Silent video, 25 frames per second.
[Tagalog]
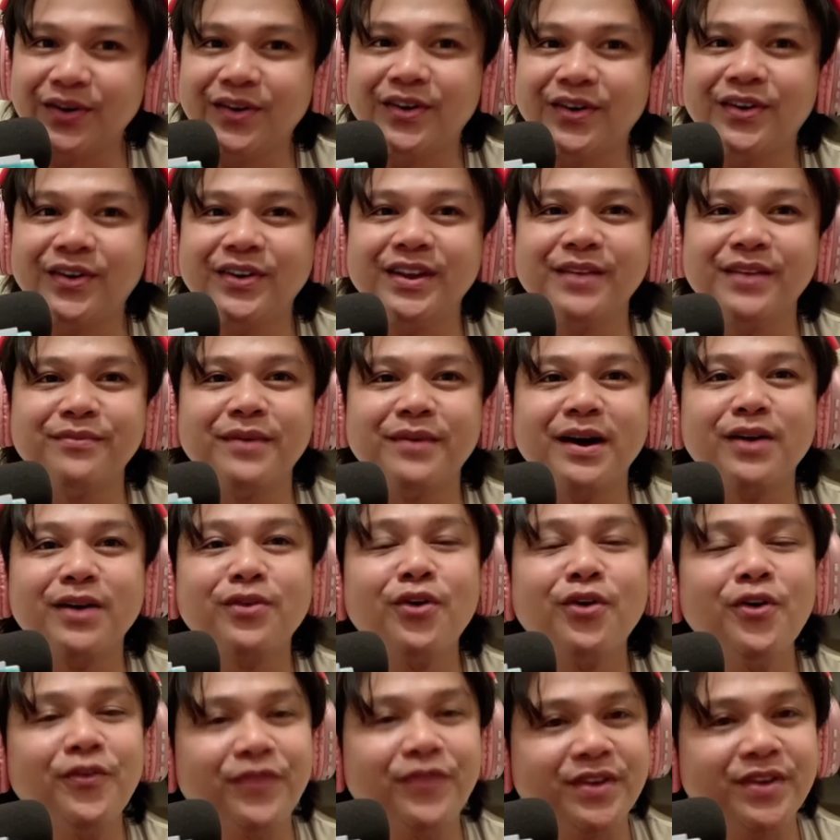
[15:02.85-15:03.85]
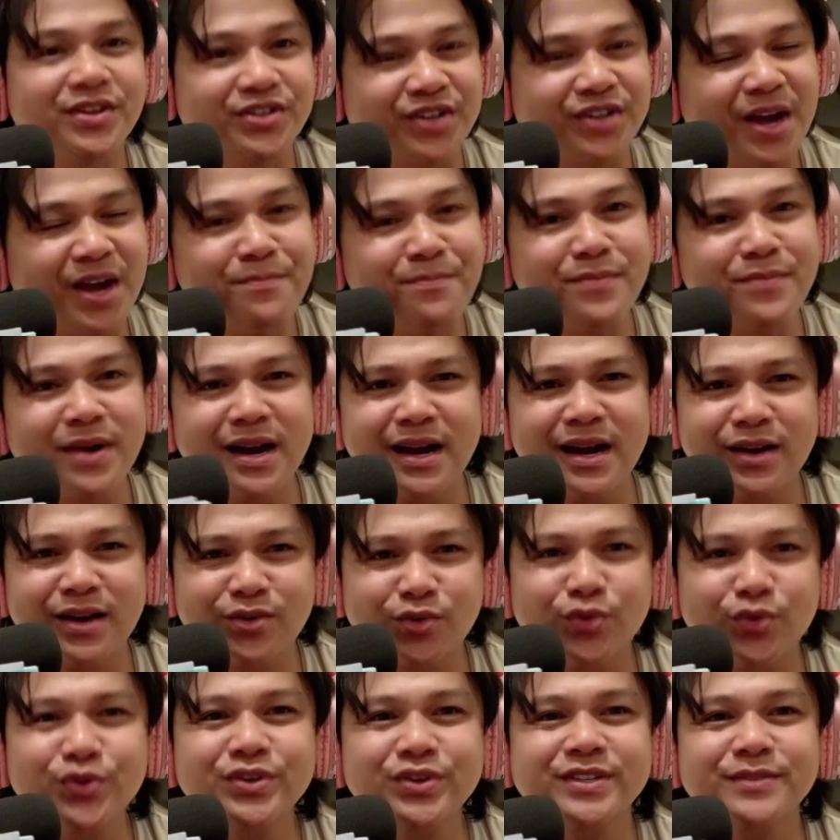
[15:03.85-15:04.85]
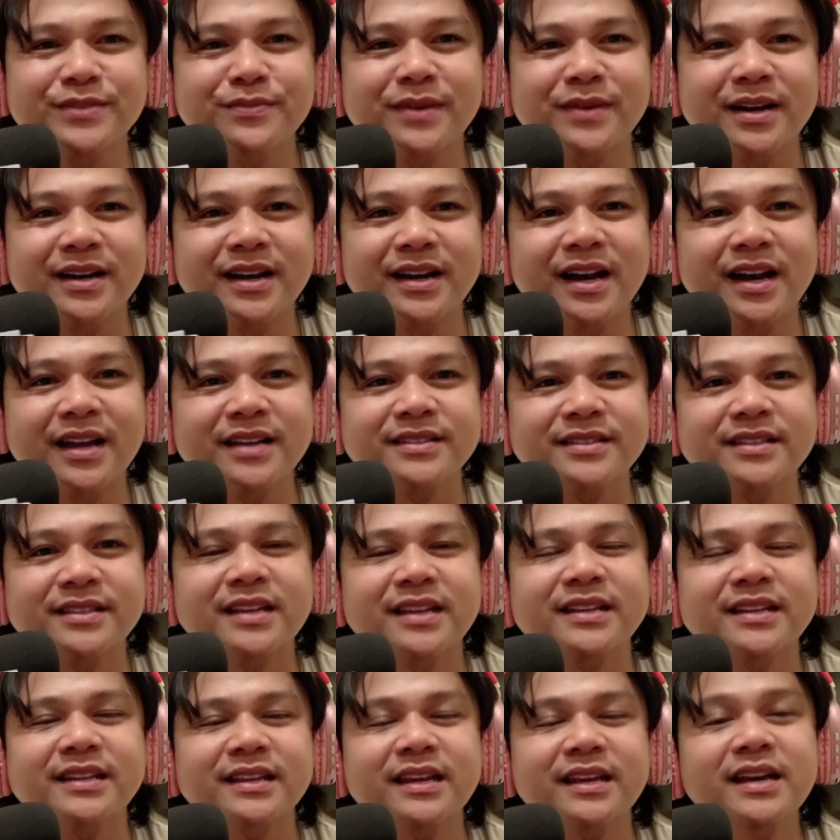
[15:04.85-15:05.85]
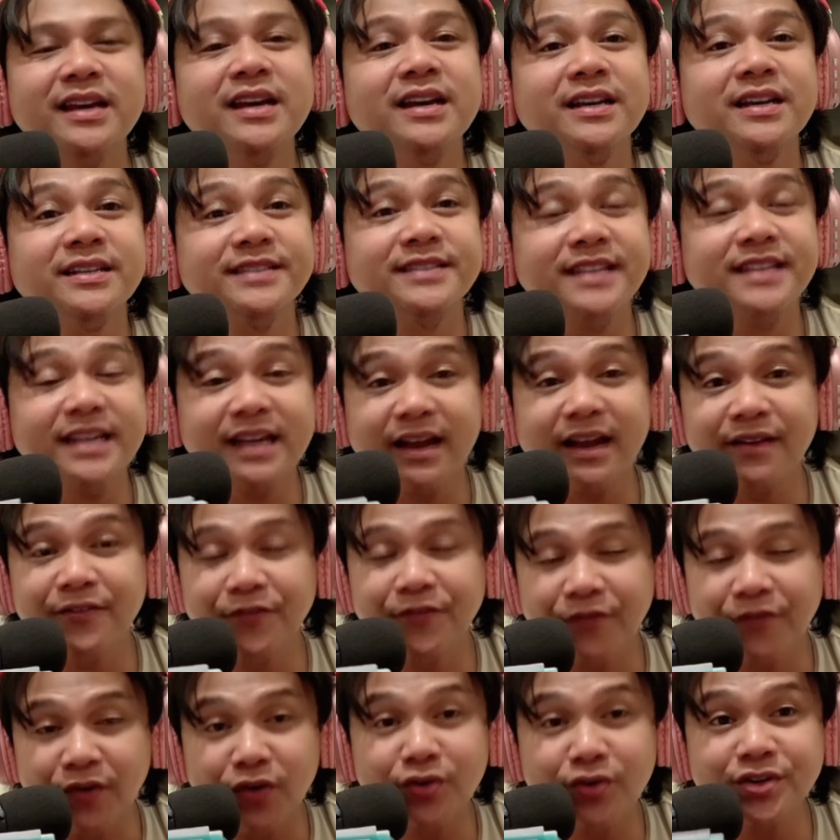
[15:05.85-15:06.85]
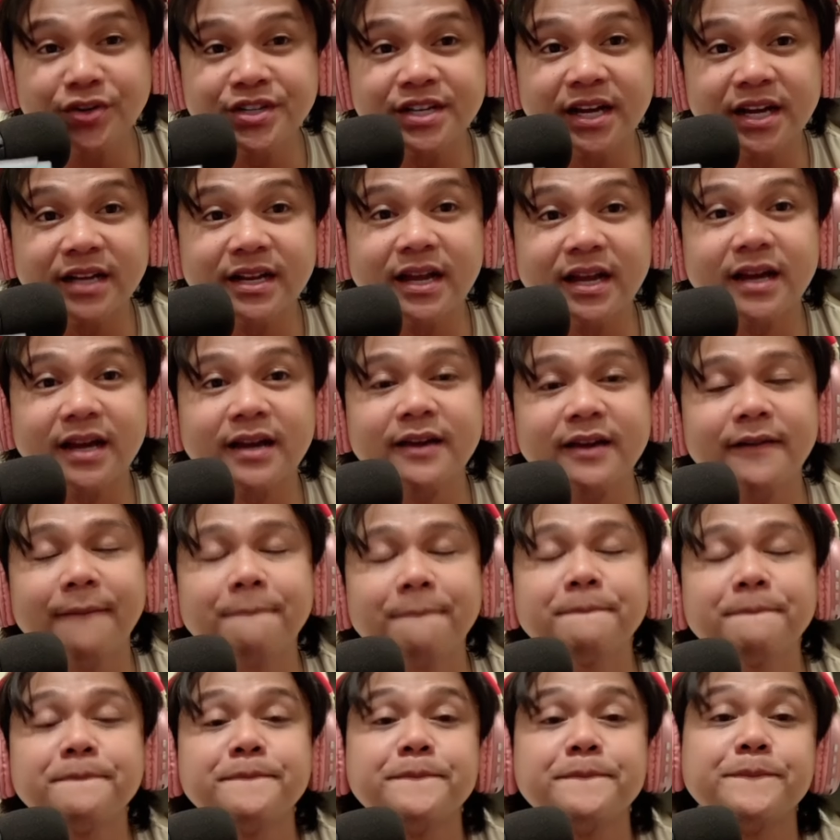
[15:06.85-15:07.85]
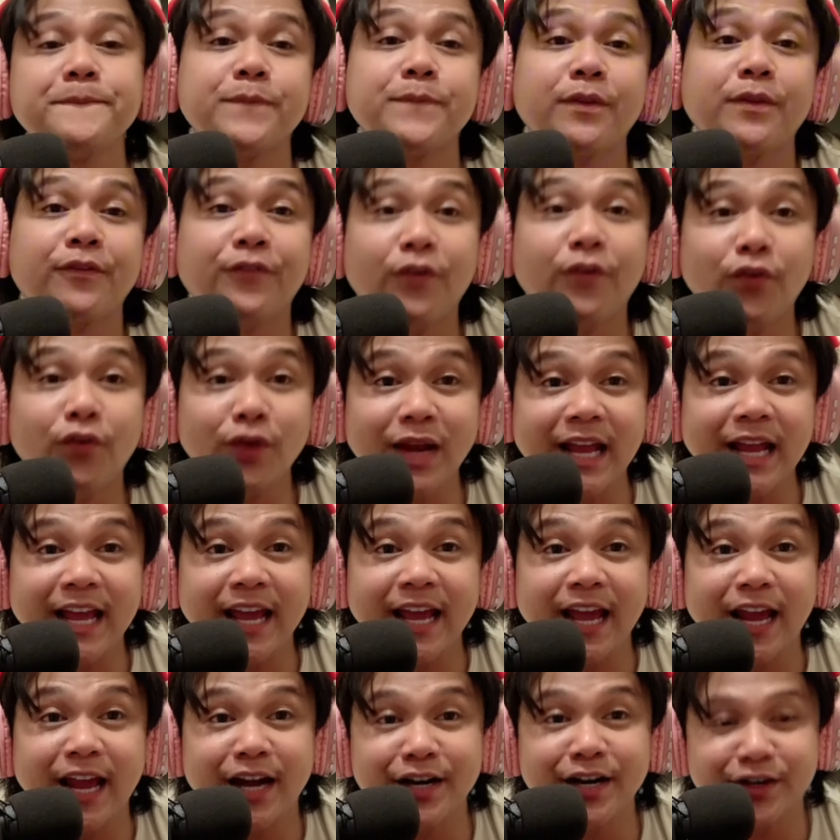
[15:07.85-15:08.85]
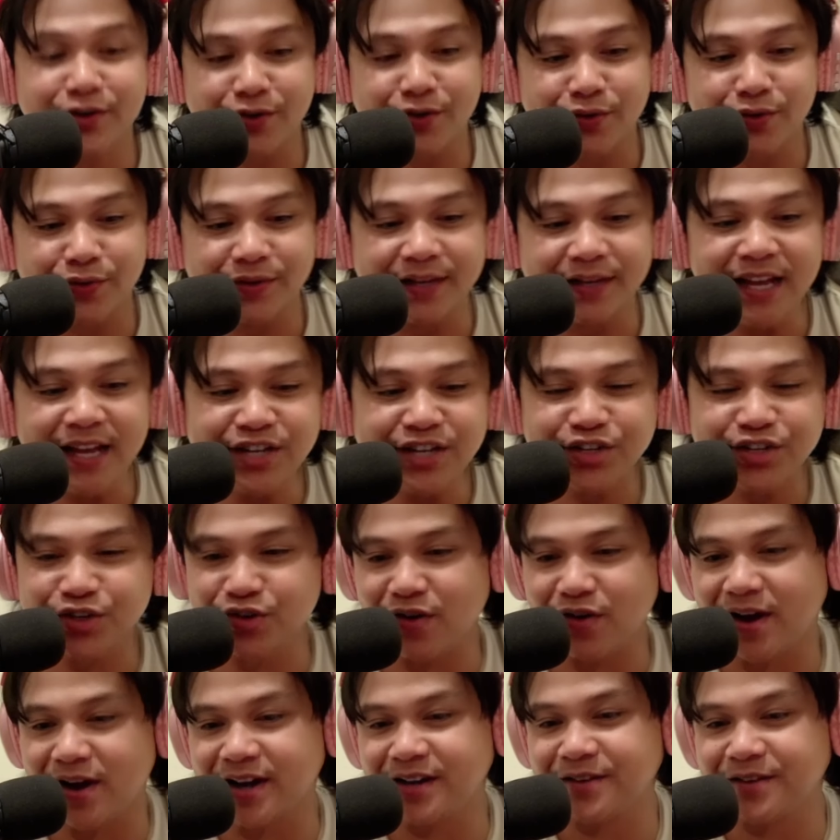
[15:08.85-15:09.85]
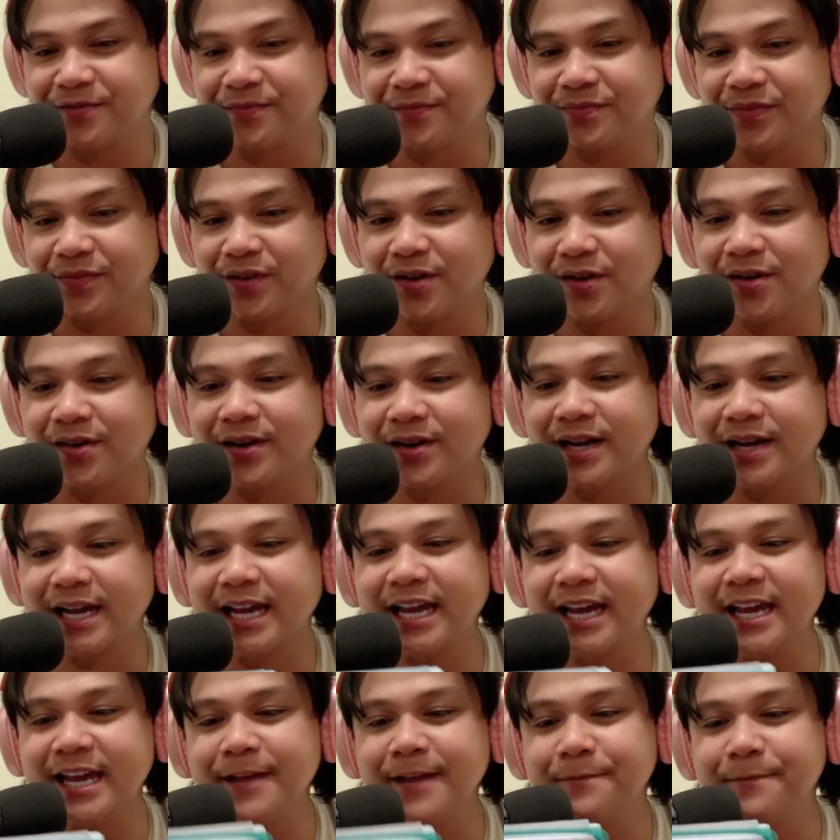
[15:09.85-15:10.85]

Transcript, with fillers: O, oh, di ba? Coffee shop mga kuis mga guys. And second floor siya na fully air condition. Okay?